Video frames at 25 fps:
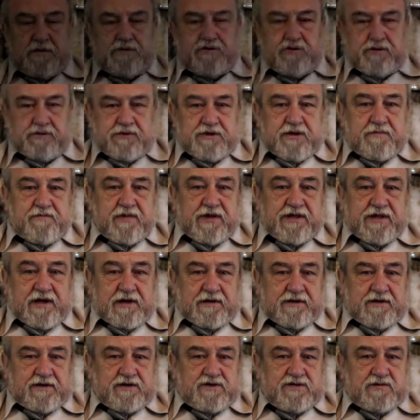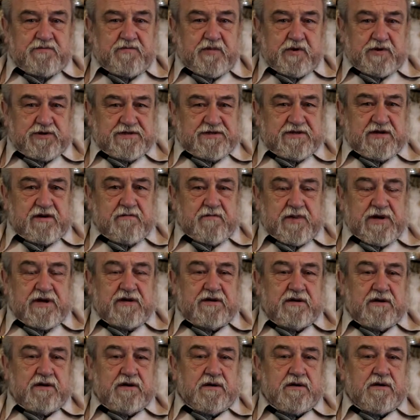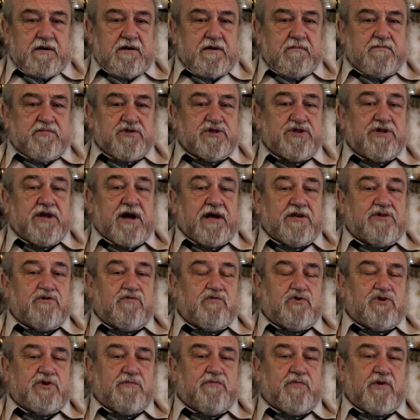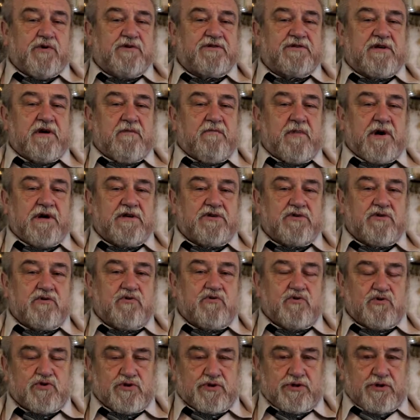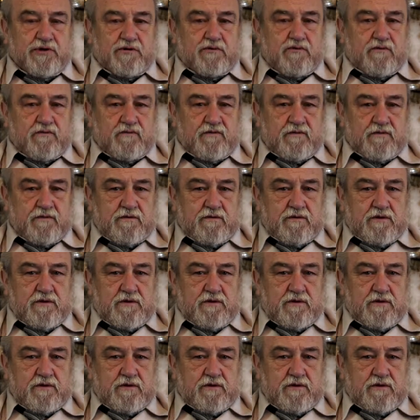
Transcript: Trudne pytanie. Czy Polska ma przyjaciół, czy Polska ma sojuszników?